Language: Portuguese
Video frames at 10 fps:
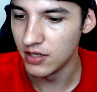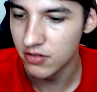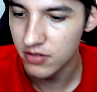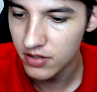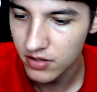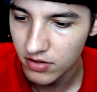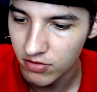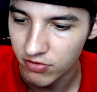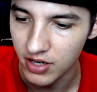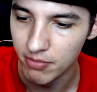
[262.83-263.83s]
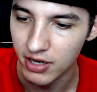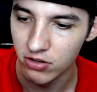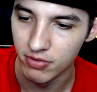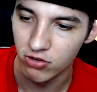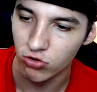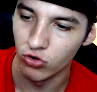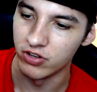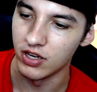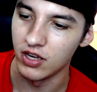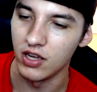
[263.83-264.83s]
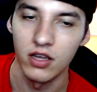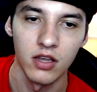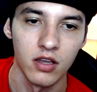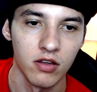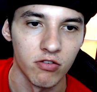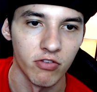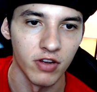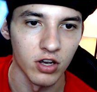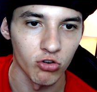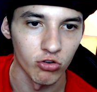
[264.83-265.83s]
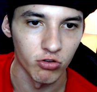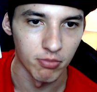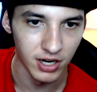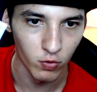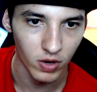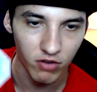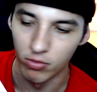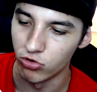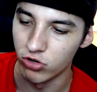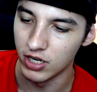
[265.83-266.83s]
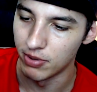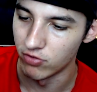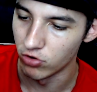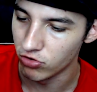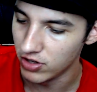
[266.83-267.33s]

Beleza, vem mais umas coisas aqui. Vem, acho que os manual, vou mostrar aqui pra